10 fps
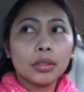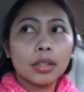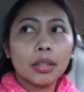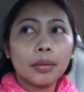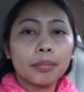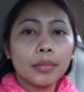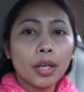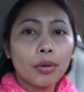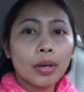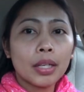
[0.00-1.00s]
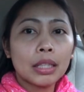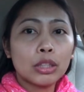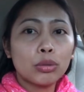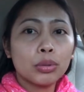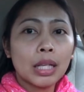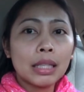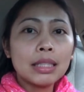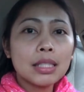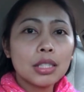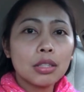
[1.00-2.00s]
Um, I already do the
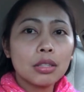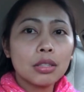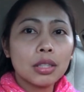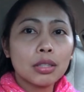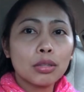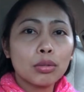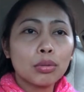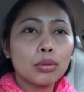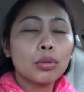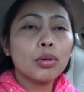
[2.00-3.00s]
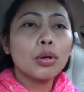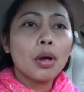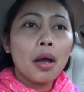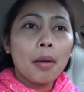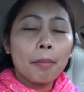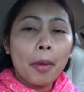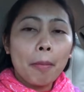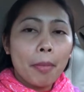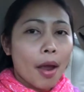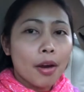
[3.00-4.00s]
list just to
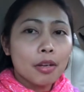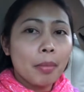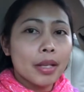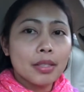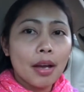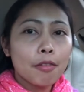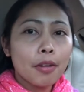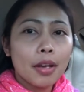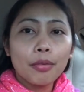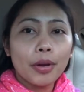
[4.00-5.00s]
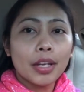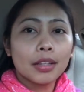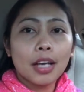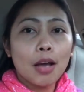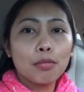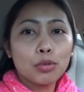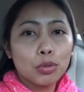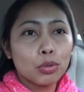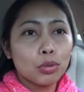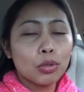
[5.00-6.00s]
prepare myself when it comes
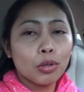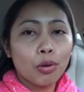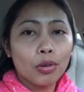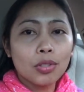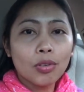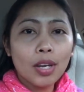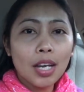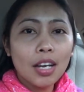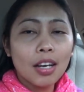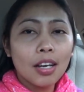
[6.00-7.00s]
to do the grocery.